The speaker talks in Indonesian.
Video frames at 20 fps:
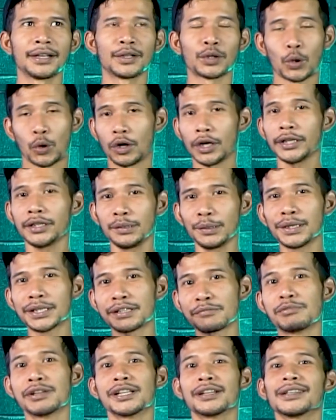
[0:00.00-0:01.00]
Tole juga
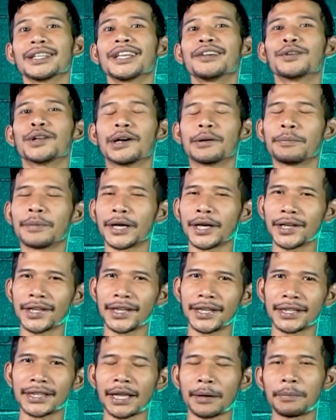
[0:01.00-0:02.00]
sebenarnya udah
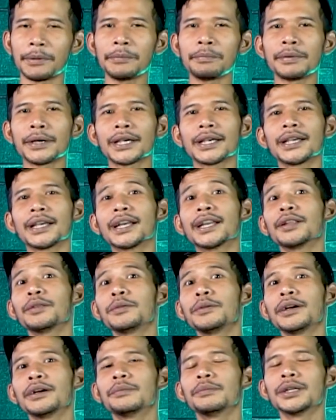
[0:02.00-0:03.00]
packing, tapi packing ini
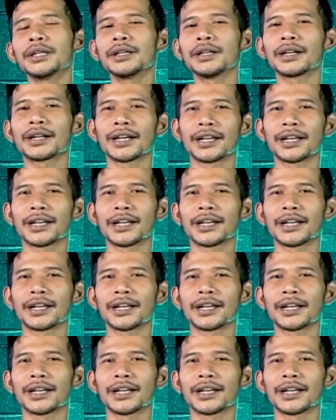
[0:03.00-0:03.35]
tuh nggak benar.